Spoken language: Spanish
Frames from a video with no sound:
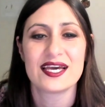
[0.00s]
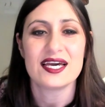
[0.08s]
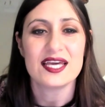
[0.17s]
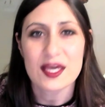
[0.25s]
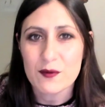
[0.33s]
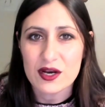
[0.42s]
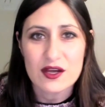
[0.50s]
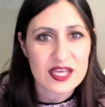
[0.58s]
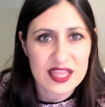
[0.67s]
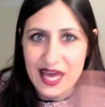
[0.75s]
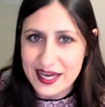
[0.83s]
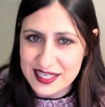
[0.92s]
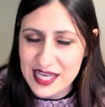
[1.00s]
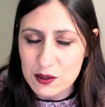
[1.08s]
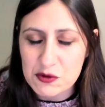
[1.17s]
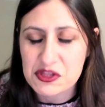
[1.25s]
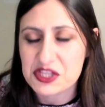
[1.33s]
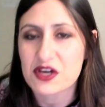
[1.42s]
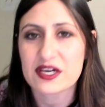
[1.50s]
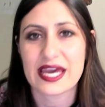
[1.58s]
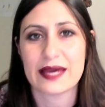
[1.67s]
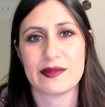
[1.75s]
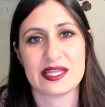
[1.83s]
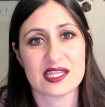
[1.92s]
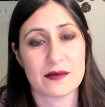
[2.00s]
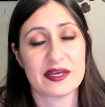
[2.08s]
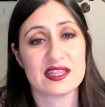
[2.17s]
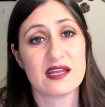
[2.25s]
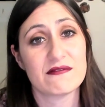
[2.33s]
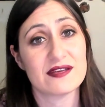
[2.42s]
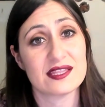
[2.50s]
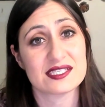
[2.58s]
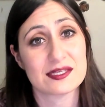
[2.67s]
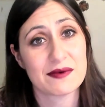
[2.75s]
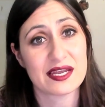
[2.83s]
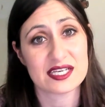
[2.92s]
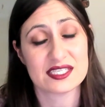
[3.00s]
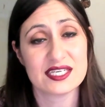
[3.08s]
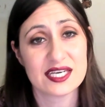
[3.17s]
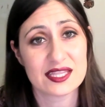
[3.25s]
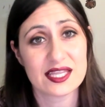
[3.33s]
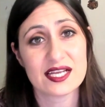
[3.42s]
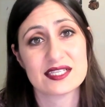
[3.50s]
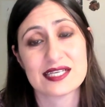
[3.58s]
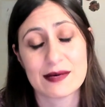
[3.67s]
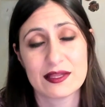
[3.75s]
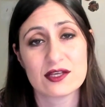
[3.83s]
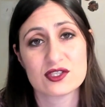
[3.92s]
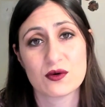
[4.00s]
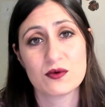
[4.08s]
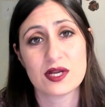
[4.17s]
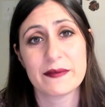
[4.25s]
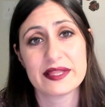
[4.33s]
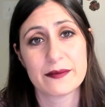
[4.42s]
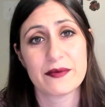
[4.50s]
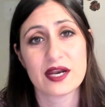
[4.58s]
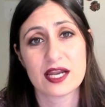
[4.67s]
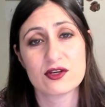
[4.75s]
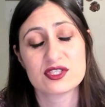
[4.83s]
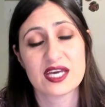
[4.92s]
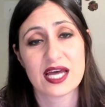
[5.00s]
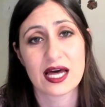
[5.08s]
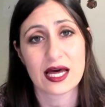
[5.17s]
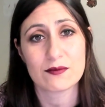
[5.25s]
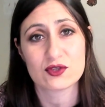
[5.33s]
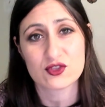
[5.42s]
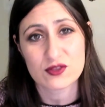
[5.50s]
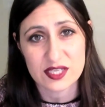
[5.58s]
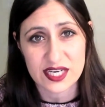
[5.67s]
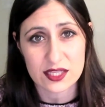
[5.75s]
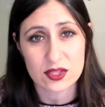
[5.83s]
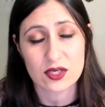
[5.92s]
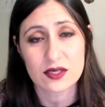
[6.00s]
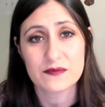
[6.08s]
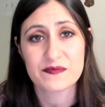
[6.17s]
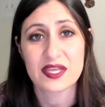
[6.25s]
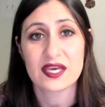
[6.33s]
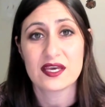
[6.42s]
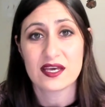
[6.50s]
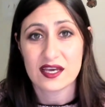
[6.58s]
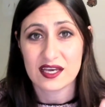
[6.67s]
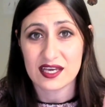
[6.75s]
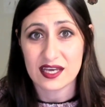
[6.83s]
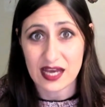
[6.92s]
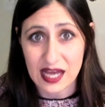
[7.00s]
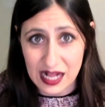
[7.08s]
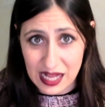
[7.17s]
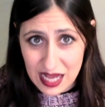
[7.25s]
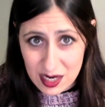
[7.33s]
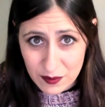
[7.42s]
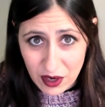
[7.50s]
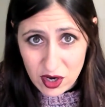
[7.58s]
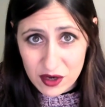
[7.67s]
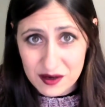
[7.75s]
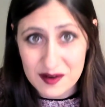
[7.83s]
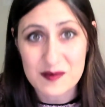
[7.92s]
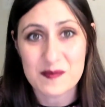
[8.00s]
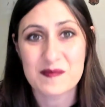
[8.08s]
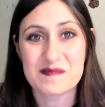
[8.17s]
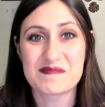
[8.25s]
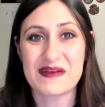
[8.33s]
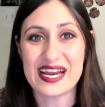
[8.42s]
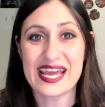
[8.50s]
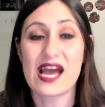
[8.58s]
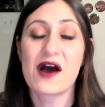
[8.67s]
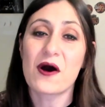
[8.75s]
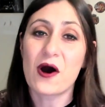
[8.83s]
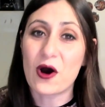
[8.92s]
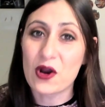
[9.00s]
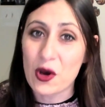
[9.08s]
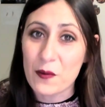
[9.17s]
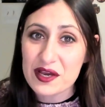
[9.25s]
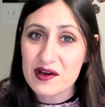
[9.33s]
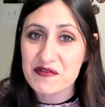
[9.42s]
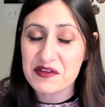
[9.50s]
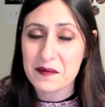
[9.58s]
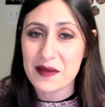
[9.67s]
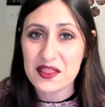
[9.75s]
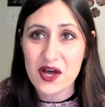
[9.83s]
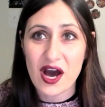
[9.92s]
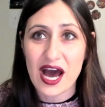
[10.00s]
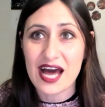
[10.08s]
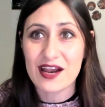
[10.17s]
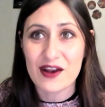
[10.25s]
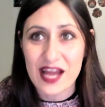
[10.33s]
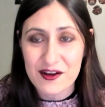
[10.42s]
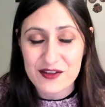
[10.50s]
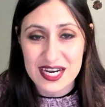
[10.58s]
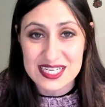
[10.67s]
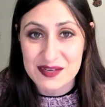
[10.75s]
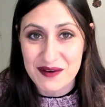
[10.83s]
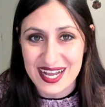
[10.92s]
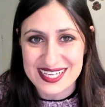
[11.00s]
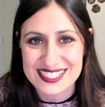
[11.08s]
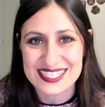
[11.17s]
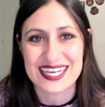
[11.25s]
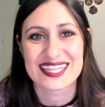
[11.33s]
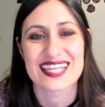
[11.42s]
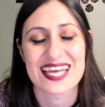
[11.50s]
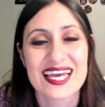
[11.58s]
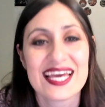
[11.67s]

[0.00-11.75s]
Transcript: y bueno, y de aquí ya anuncio que evidentemente el fin de semana siguiente, el sábado, seguramente por la noche hagamos un directo. A lo mejor, ¿vale? os lo voy confirmando a lo largo de la semana siguiente.